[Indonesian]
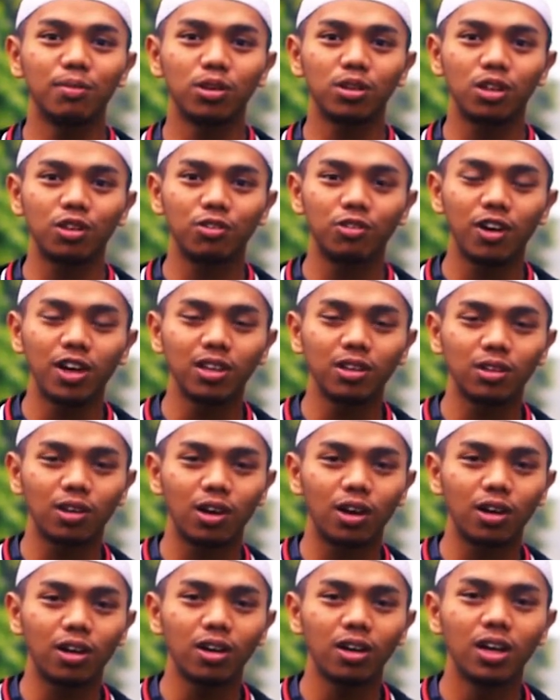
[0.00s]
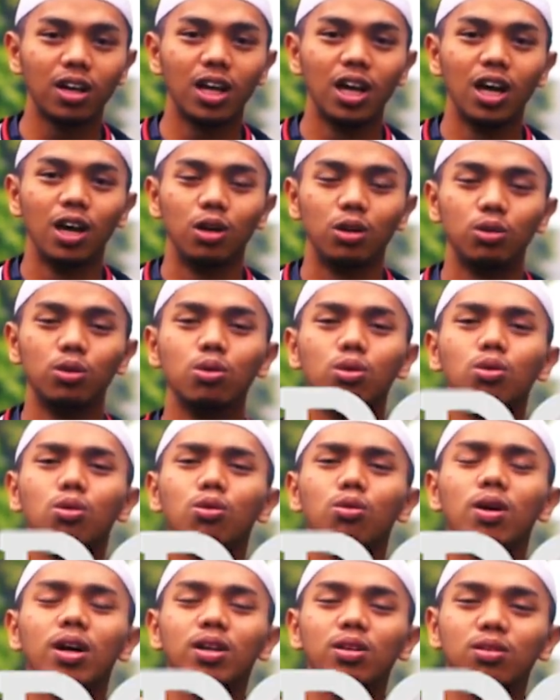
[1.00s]
motivator, do
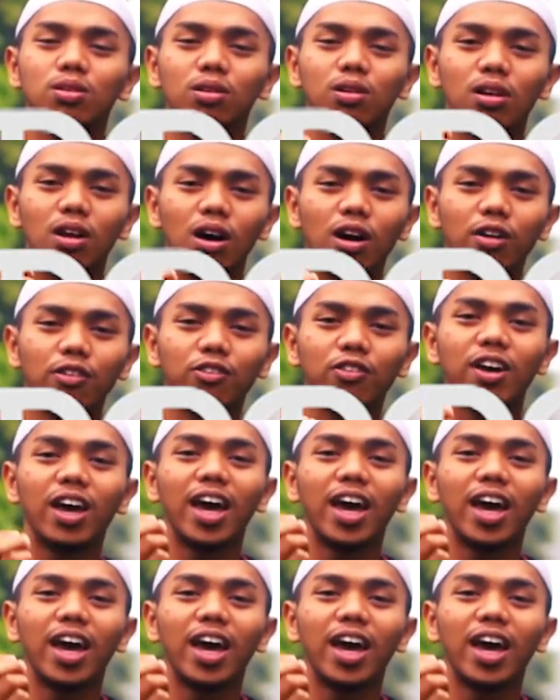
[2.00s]
what you love